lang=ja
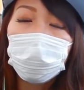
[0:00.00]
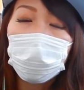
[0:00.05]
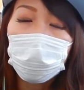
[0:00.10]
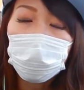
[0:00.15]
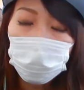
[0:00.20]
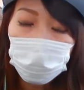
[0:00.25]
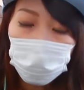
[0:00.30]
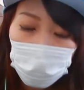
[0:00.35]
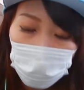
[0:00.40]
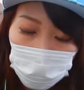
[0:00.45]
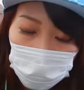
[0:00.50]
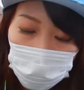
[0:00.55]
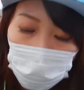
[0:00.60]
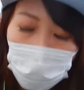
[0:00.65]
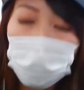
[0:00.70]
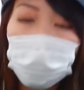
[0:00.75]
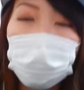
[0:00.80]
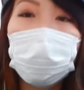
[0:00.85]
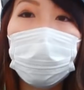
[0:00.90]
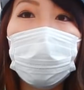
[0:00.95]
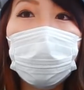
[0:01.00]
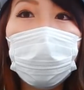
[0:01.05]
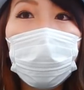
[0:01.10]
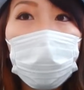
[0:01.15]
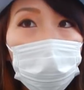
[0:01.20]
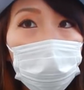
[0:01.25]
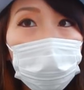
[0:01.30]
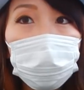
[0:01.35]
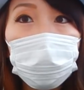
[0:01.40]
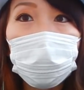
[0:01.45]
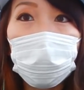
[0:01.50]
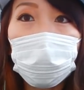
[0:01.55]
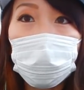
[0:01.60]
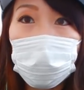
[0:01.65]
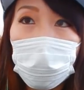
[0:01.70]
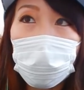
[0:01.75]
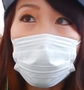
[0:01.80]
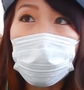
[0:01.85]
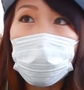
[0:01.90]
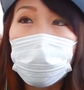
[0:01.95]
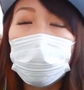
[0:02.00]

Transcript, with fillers: まあ、それは致し方なしやな。